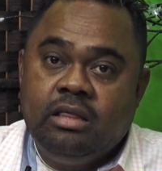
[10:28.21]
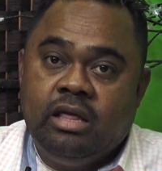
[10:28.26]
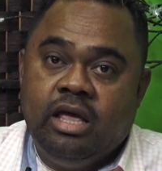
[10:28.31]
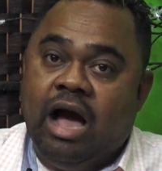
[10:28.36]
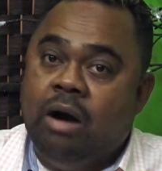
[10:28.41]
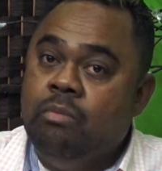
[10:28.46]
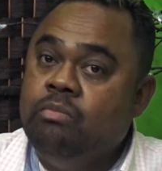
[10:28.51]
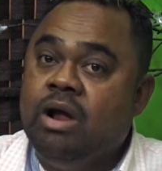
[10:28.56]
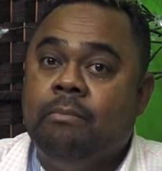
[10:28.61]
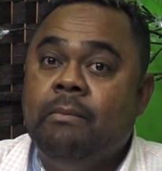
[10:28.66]
thì
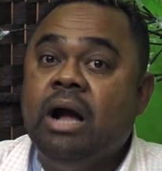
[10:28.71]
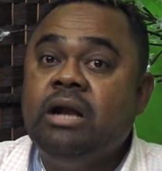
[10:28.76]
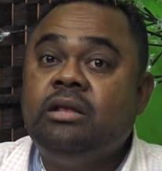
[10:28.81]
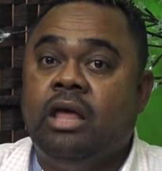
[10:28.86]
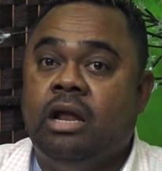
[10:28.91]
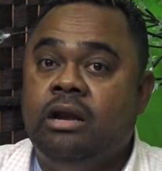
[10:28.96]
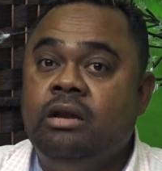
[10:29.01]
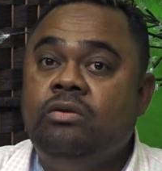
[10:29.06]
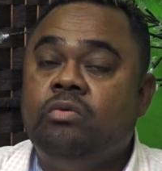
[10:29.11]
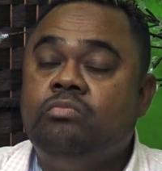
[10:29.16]
ông đã bất
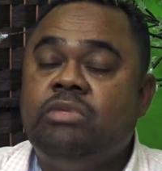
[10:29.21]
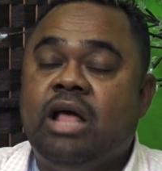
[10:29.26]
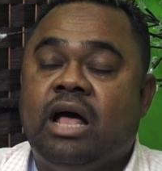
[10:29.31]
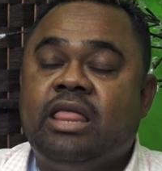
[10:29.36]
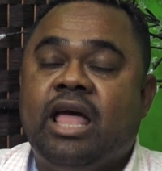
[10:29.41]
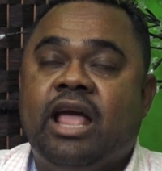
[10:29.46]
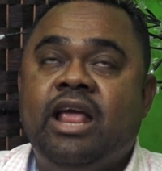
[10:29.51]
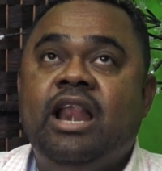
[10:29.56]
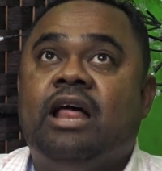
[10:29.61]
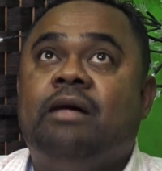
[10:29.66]
tỉnh chúng ta
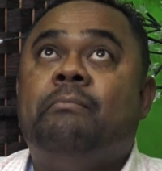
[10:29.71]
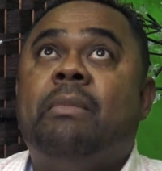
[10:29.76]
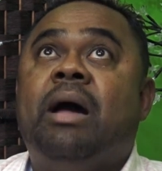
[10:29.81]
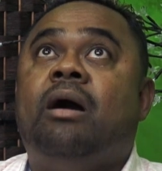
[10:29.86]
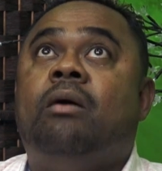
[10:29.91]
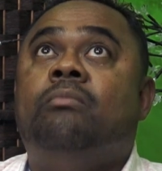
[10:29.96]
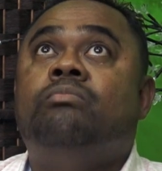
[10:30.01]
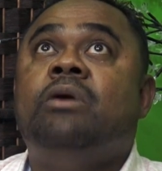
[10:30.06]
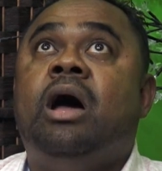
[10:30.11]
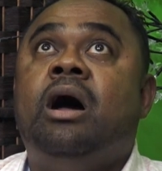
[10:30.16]
thấy là mắt
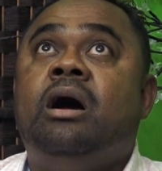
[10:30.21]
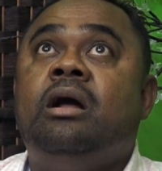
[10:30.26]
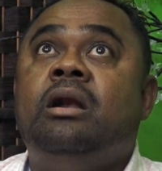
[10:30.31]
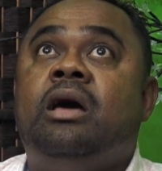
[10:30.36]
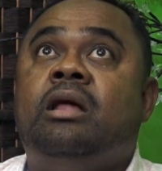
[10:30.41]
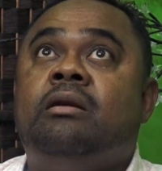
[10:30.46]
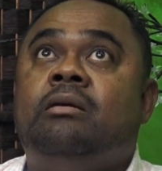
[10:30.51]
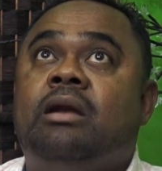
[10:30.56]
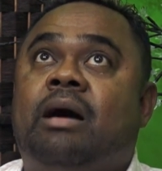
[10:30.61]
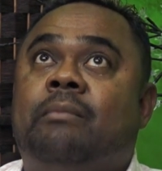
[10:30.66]
ông đơ
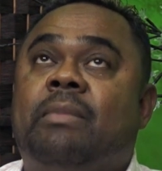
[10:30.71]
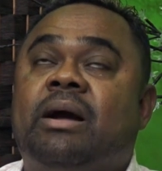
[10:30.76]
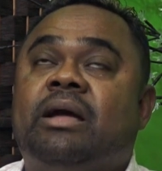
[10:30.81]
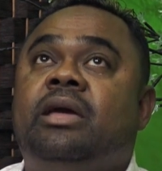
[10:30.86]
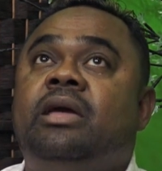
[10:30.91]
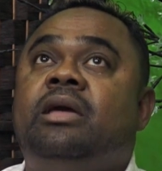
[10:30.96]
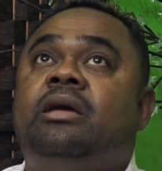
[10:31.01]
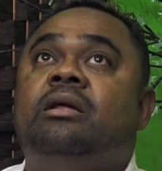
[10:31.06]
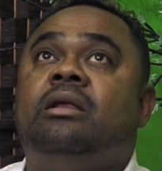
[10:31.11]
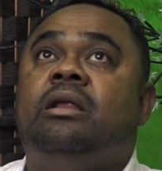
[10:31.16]
lên là mắt
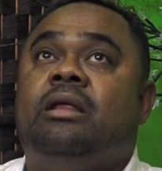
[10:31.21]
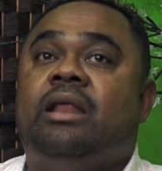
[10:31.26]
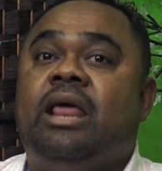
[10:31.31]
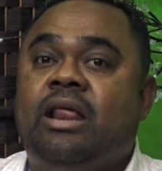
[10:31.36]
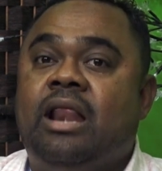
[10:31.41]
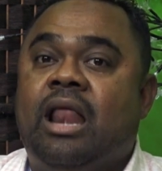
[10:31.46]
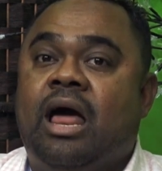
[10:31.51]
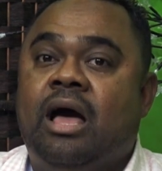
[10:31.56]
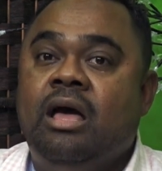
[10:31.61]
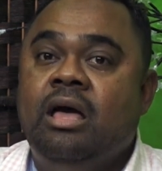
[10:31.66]
kiến là
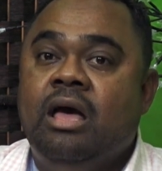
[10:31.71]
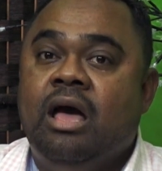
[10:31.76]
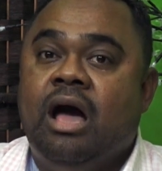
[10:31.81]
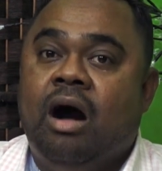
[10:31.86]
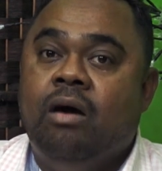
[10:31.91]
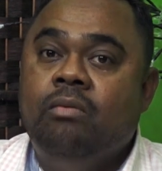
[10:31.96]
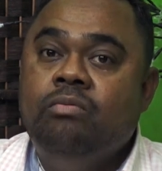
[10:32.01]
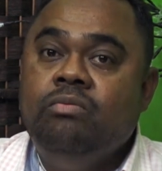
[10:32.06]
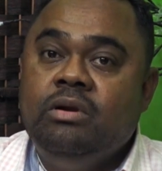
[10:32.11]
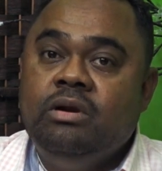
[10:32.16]
đấy là
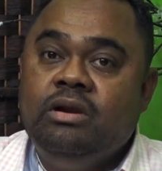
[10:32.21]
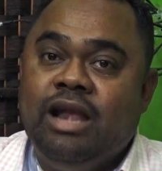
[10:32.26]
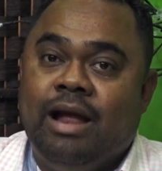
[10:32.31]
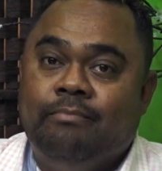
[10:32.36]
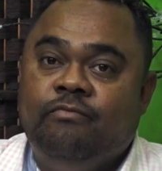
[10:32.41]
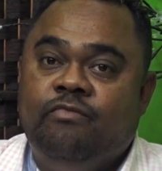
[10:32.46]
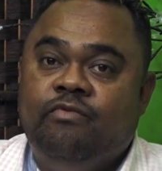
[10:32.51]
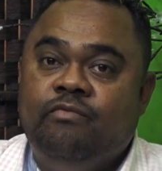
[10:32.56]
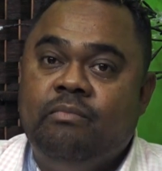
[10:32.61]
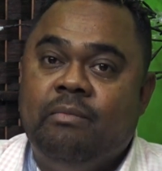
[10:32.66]
ông
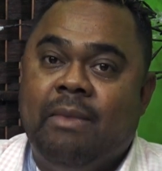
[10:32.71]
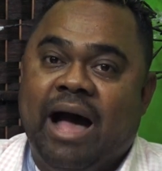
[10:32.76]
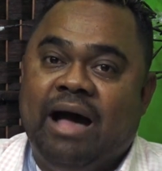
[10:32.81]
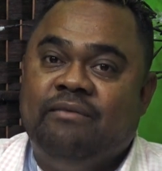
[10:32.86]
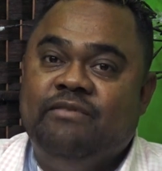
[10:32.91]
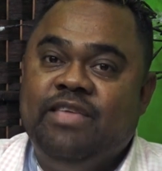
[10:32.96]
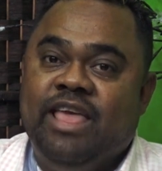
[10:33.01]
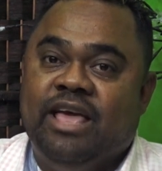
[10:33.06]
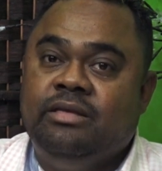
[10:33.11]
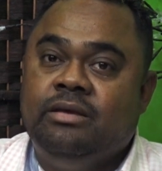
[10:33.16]
năm
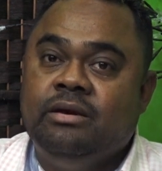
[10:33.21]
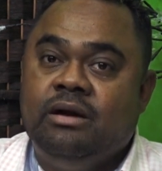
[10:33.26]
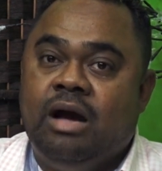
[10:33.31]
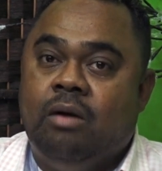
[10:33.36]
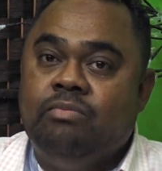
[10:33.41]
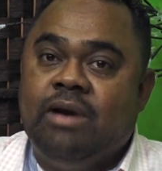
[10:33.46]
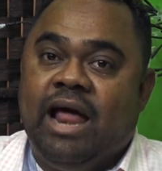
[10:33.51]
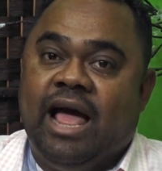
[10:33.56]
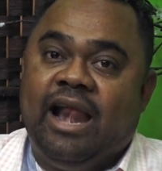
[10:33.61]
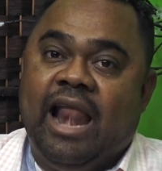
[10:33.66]
ba giây trước
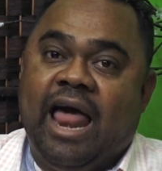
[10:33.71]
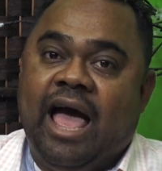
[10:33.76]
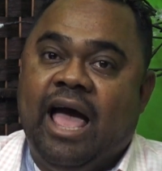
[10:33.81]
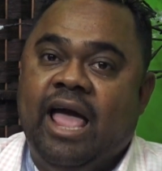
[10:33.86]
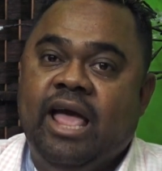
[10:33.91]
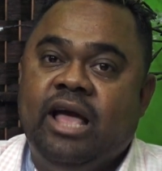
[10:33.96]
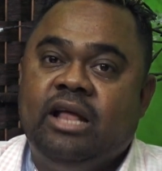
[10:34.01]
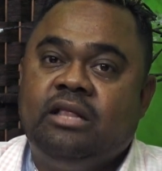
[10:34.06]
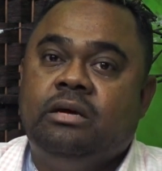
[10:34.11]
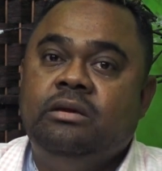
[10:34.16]
ông đang la
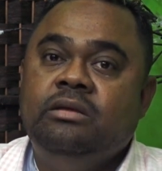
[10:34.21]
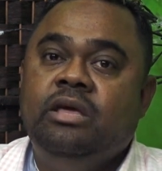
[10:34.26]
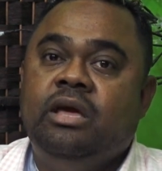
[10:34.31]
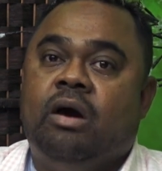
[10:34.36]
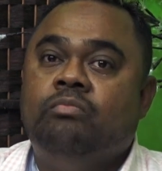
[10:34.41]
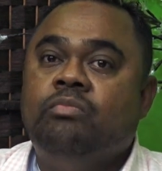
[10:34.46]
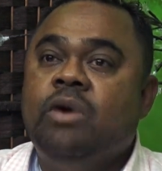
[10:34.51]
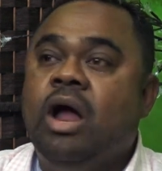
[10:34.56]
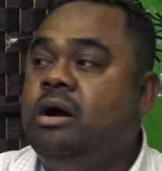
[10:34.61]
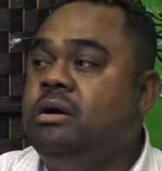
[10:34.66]
hét tự nhiên
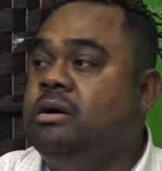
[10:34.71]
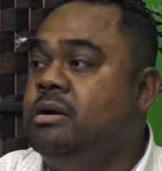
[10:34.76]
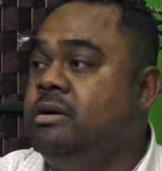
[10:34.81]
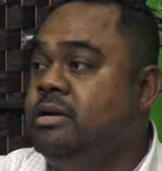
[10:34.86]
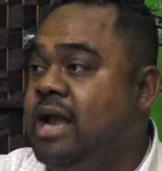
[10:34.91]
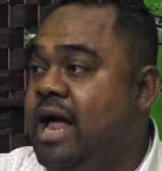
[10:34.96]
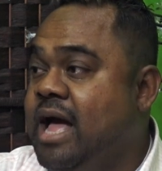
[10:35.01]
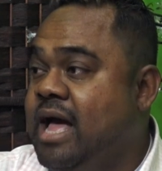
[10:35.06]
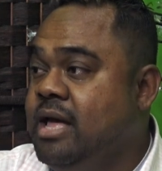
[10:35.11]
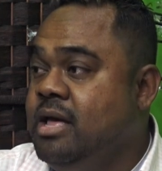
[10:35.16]
ông đơ
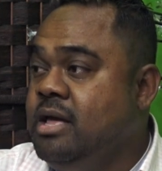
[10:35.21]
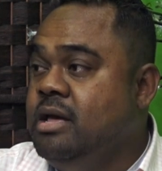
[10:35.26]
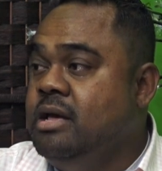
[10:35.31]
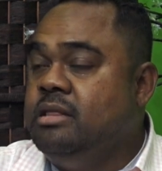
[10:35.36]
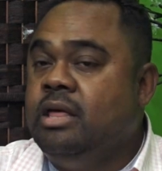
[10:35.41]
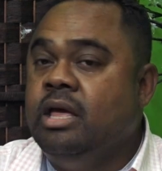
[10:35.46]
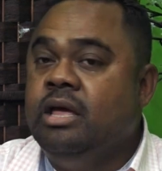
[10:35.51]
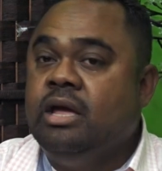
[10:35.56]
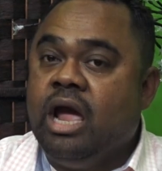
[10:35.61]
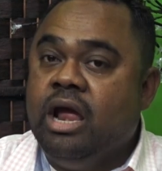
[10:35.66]
người ra
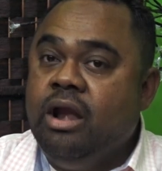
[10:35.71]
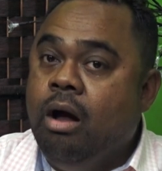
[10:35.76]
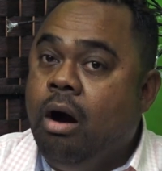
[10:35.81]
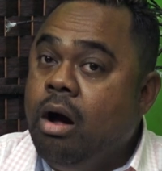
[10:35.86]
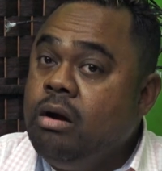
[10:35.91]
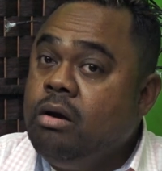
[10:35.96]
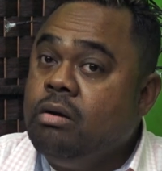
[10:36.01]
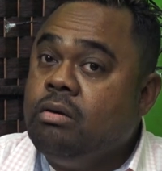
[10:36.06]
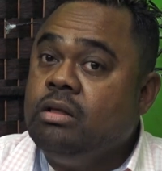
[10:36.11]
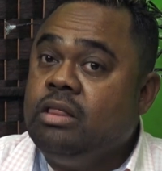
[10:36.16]
thì cái
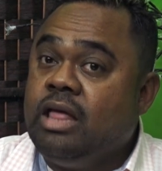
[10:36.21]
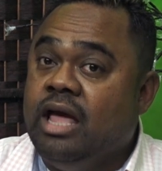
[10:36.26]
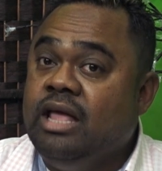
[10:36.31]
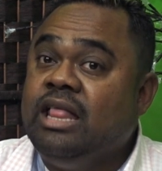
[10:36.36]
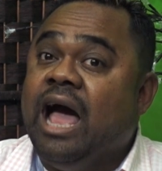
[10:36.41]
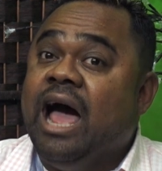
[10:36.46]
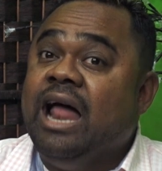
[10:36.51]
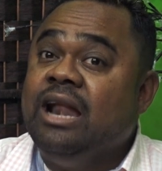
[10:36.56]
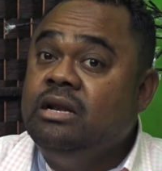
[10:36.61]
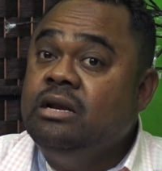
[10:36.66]
đó nó có thể
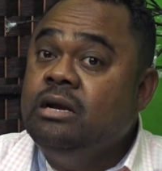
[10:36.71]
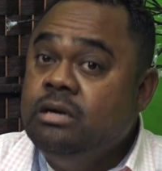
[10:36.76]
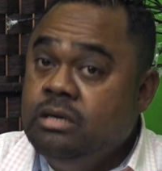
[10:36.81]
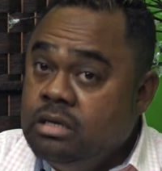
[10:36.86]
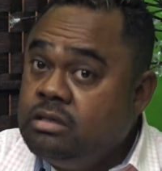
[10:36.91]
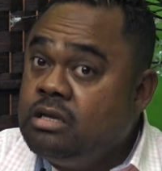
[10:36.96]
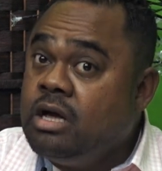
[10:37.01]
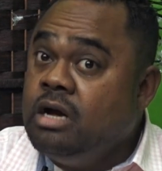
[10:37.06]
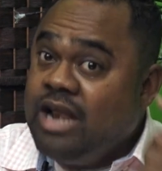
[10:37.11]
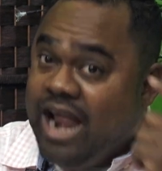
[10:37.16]
ảnh
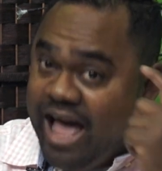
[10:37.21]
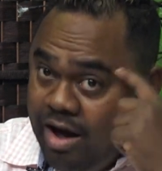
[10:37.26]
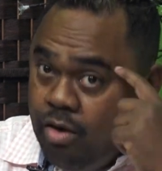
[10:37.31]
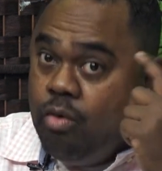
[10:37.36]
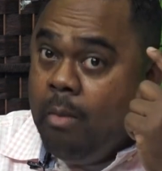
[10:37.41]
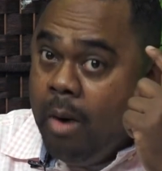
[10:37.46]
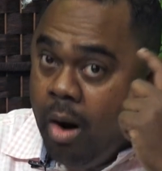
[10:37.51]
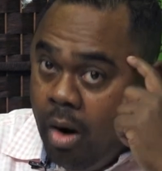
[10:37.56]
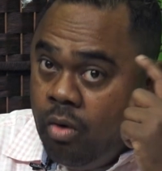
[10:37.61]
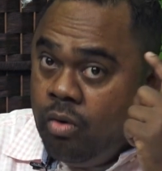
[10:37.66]
hưởng tới
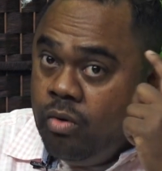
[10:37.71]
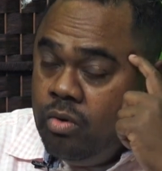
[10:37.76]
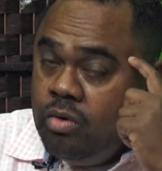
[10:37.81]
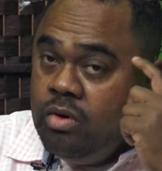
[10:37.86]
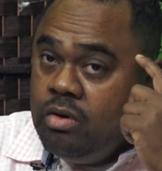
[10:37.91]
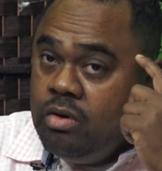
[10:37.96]
não bộ